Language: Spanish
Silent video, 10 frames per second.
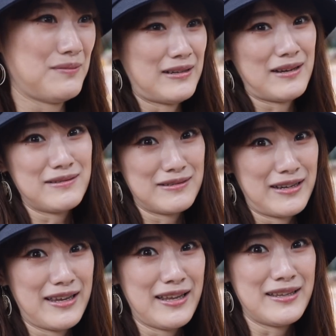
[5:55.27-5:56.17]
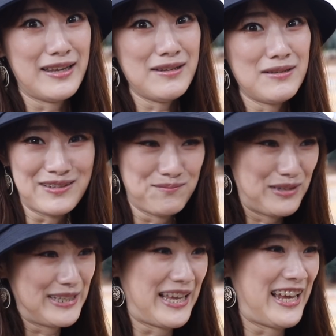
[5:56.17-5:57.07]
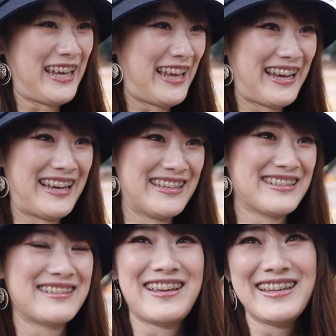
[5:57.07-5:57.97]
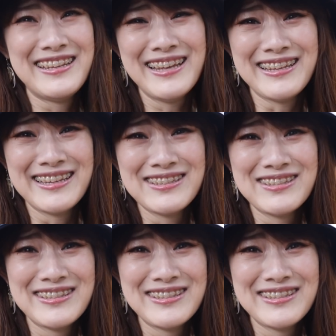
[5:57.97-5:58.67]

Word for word: la otra gente con mis quejas, ¿entiendes?